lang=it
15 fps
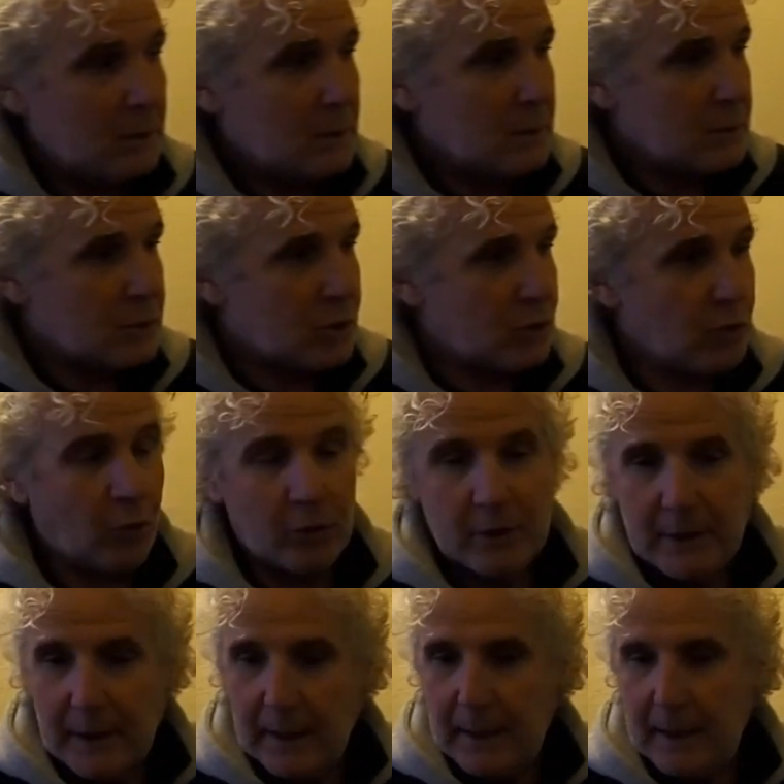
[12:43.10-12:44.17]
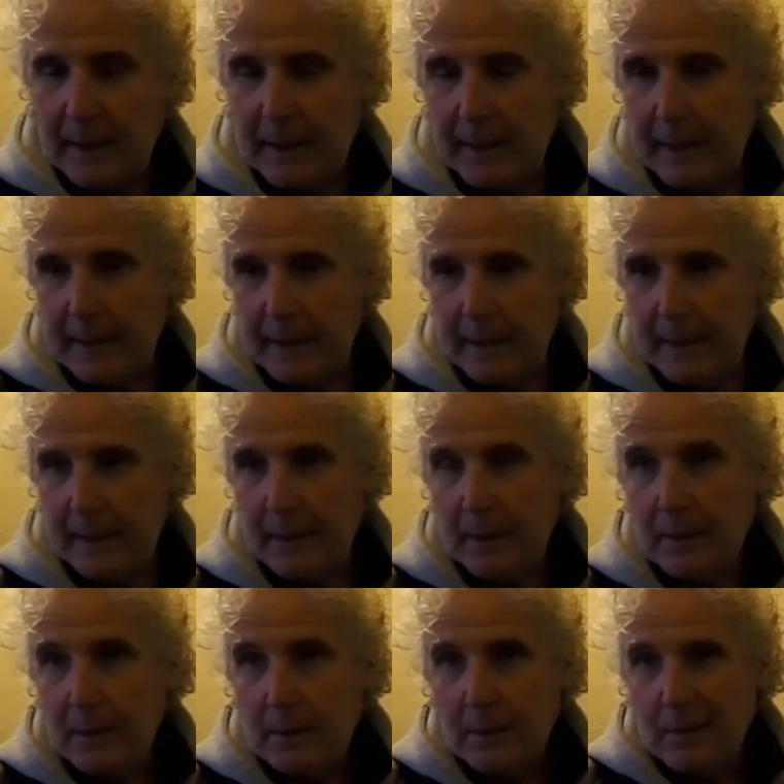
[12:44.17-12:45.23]
ci sono delle
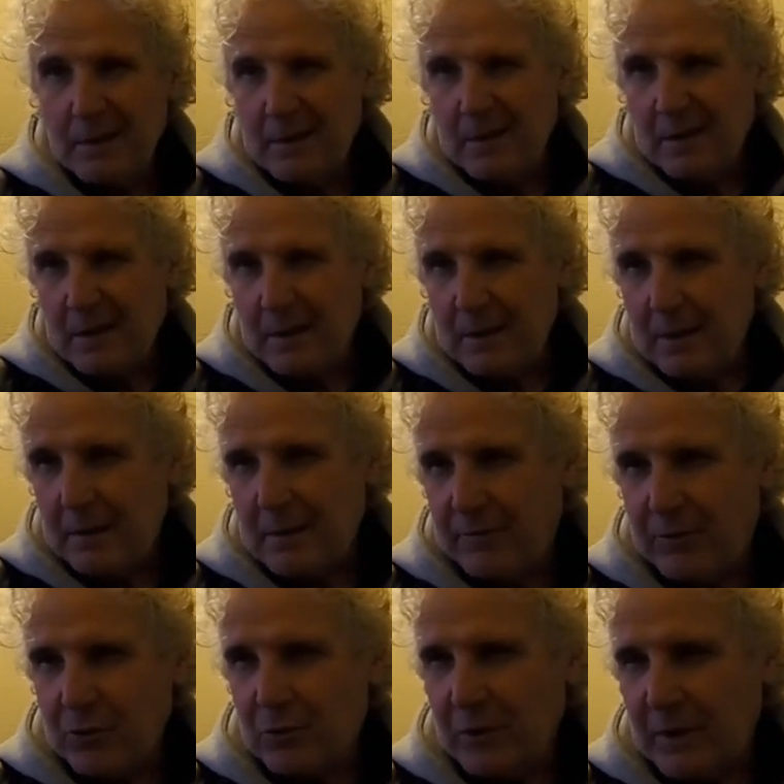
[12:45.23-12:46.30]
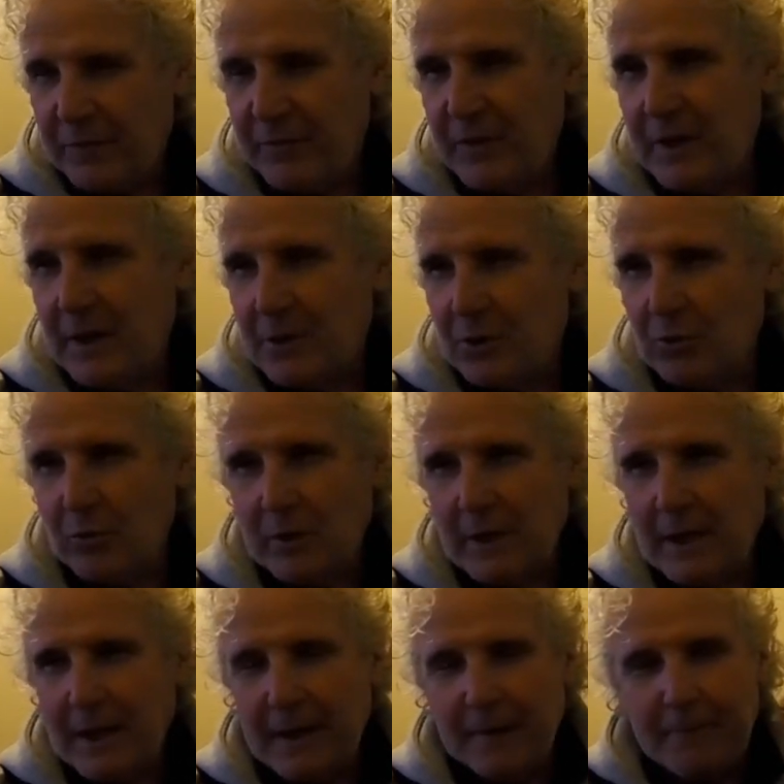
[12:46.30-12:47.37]
eh, fotografie, ci sono
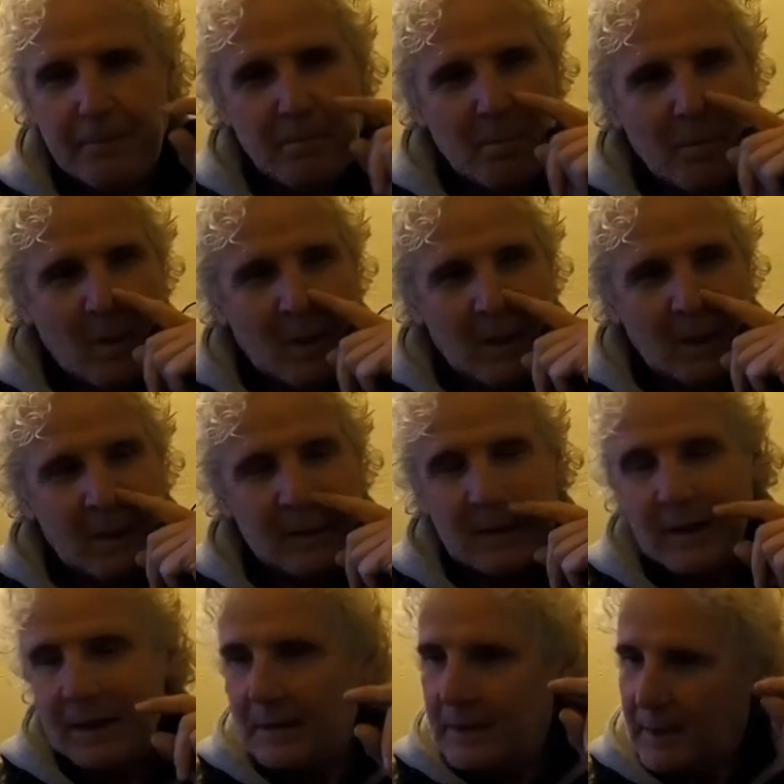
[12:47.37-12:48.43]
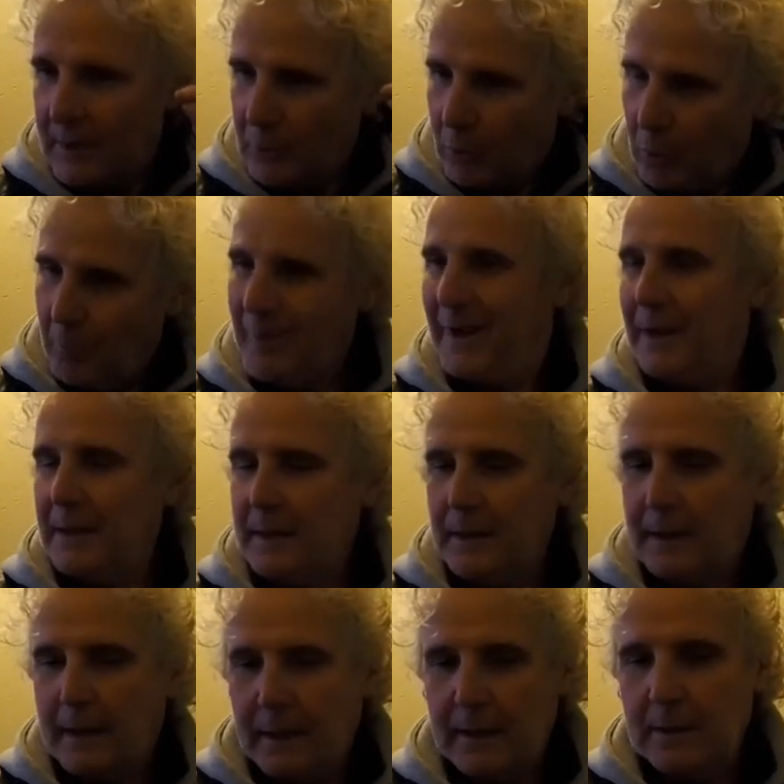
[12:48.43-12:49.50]
delle, de, dei documenti
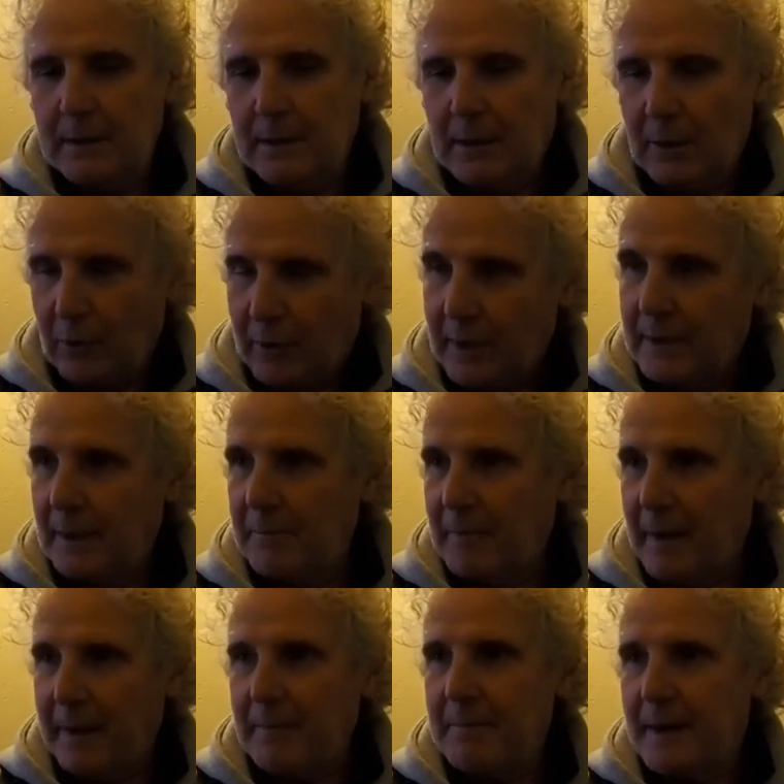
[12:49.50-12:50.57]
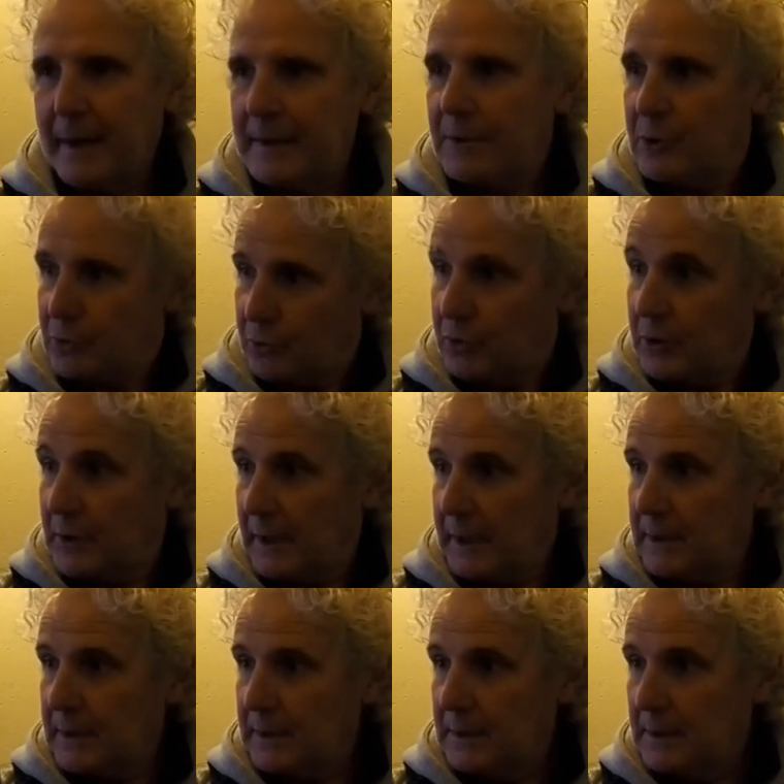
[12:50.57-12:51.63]
che indicano che i templari e bardi ci sono stati
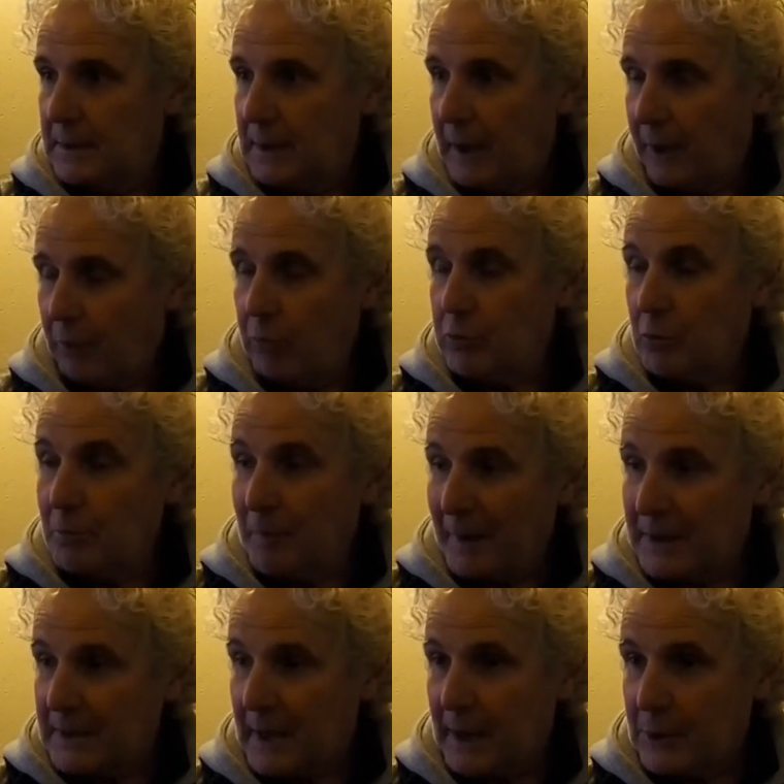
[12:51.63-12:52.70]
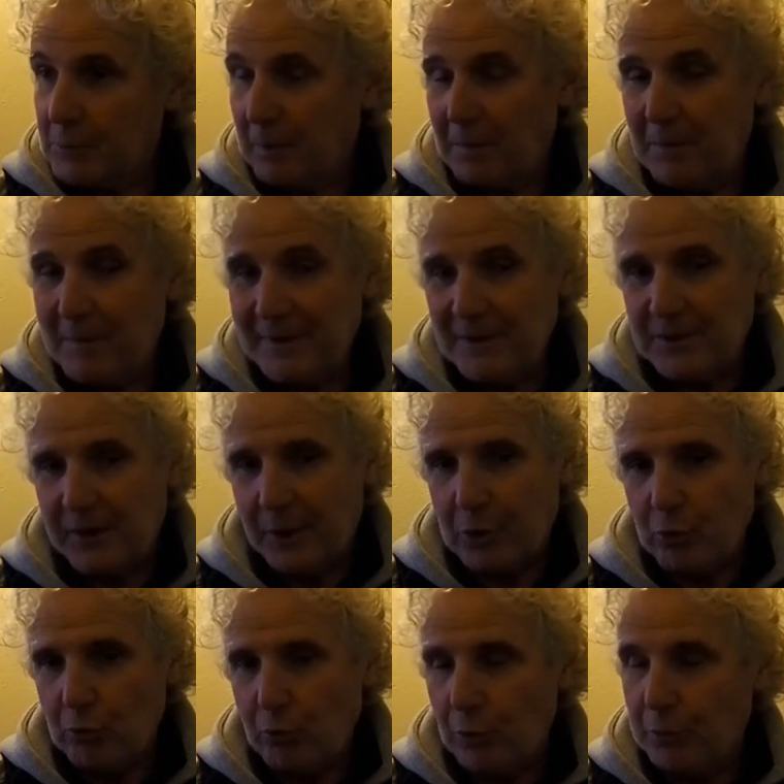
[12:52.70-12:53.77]
hanno avuto un passaggio, probabilmente c'era
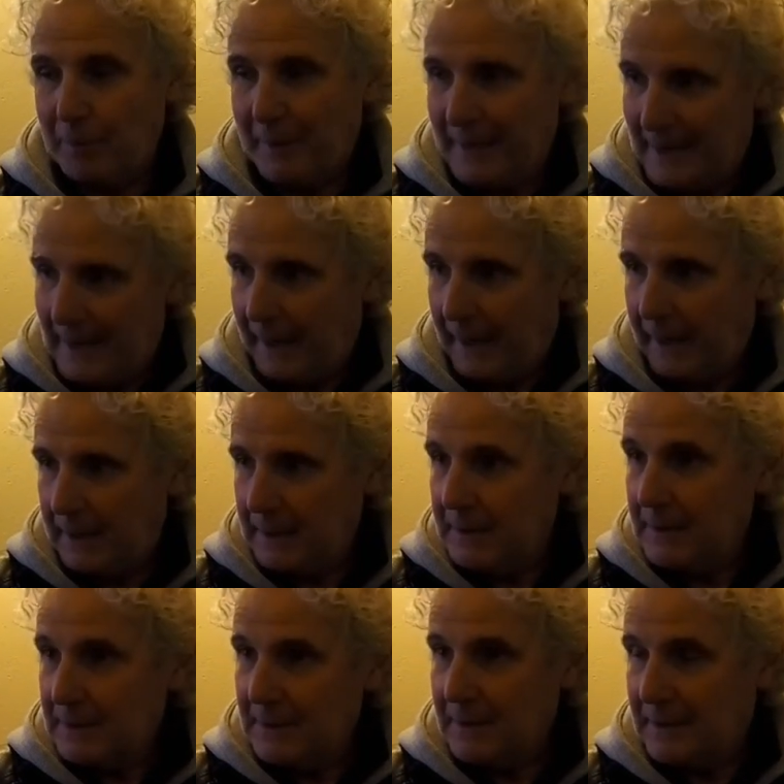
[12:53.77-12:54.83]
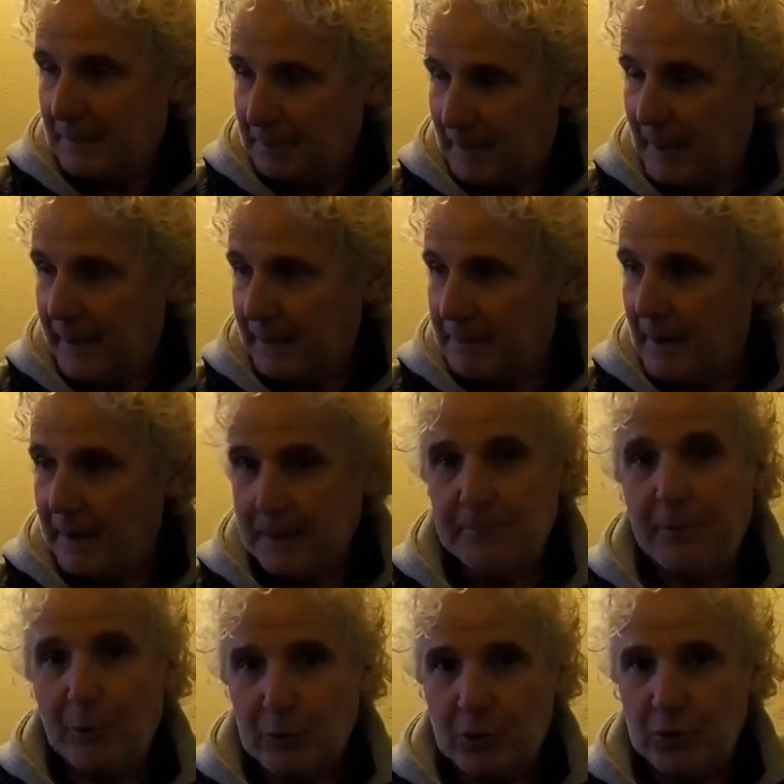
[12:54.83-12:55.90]
solo un ospedale di Templari e Bardi,
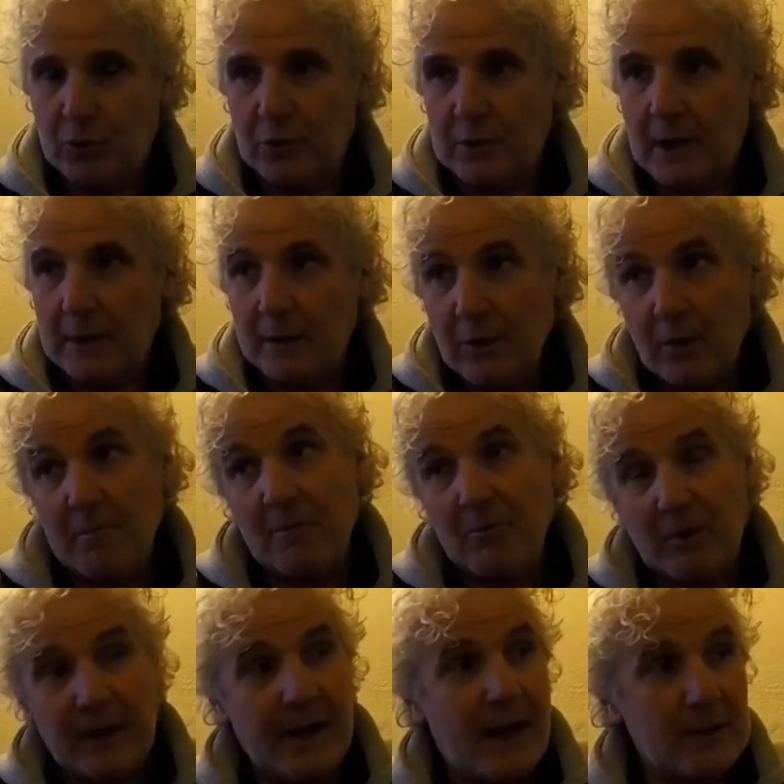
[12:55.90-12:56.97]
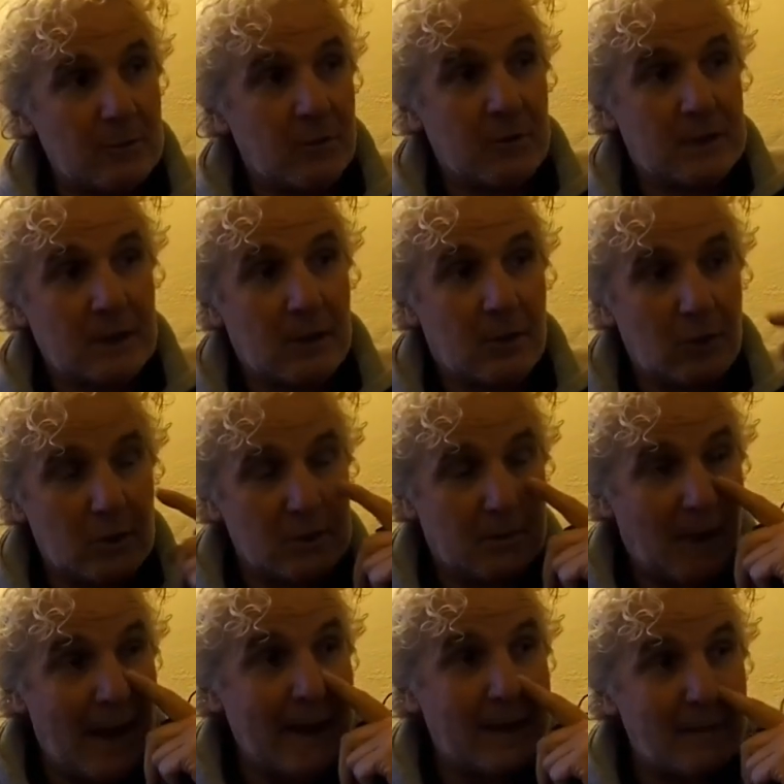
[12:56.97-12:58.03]
però ci sono stati. Noi abbiamo creato questa cosa,
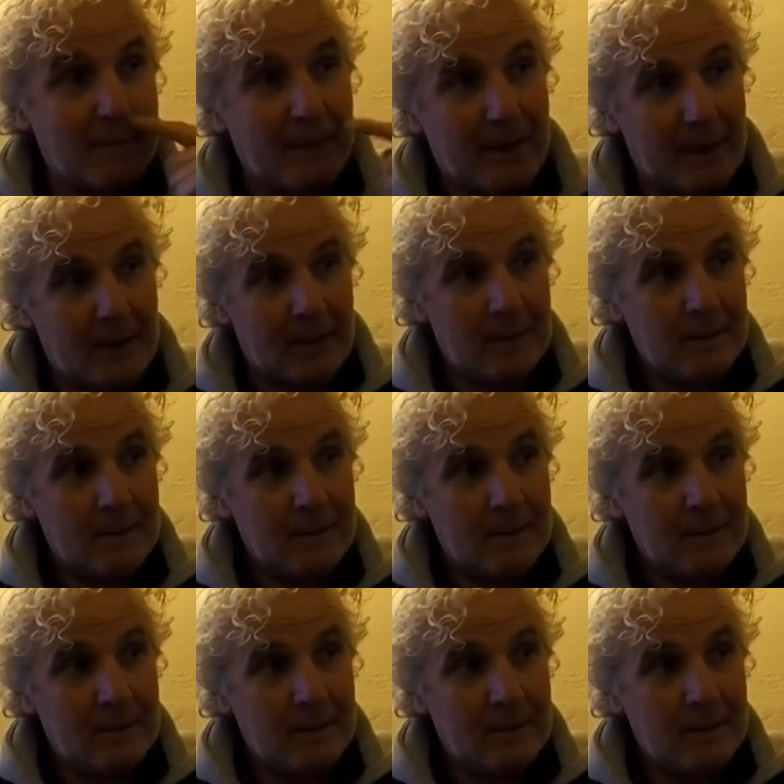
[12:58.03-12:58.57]
anche per